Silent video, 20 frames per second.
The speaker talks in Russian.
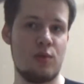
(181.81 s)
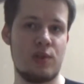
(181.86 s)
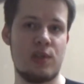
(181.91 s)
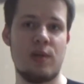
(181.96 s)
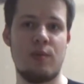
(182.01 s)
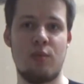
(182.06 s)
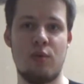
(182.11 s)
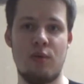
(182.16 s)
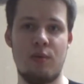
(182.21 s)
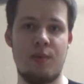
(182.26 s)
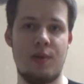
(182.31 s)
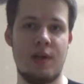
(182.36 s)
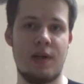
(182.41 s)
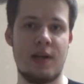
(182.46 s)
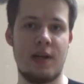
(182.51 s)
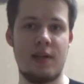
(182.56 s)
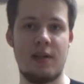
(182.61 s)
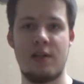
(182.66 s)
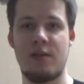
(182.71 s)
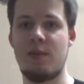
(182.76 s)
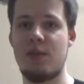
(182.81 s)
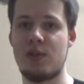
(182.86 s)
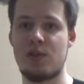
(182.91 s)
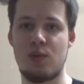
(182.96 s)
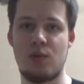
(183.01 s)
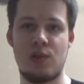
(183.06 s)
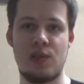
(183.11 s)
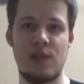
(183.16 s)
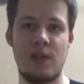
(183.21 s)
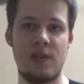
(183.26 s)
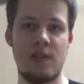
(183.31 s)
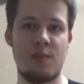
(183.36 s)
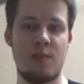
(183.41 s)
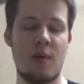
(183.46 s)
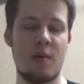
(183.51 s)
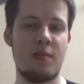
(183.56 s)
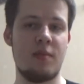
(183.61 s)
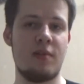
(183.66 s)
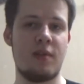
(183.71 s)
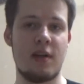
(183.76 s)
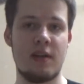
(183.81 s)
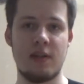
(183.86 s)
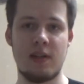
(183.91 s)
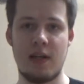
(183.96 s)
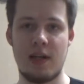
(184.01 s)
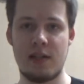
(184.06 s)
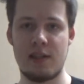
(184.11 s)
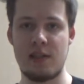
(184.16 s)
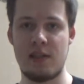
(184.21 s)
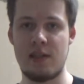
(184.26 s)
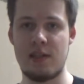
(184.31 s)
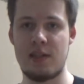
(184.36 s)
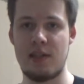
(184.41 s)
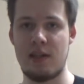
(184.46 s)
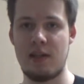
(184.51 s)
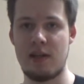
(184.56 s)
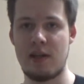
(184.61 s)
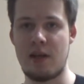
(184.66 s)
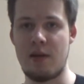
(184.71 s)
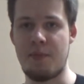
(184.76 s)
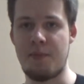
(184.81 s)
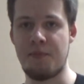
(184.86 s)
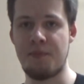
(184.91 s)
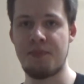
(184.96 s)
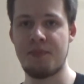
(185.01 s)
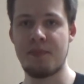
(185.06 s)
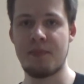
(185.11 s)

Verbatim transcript: собой, переходите в мои соцсети, Паблик ВКонтакте и Телеграм